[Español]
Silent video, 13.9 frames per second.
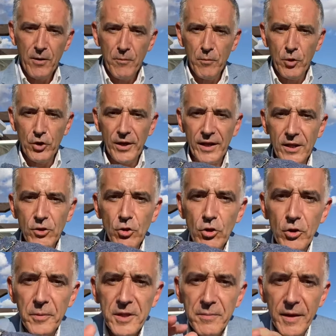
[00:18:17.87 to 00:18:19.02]
Borreguito, lo
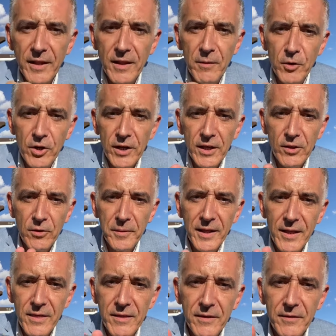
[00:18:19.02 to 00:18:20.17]
veis bien el borreguito, ¿verdad?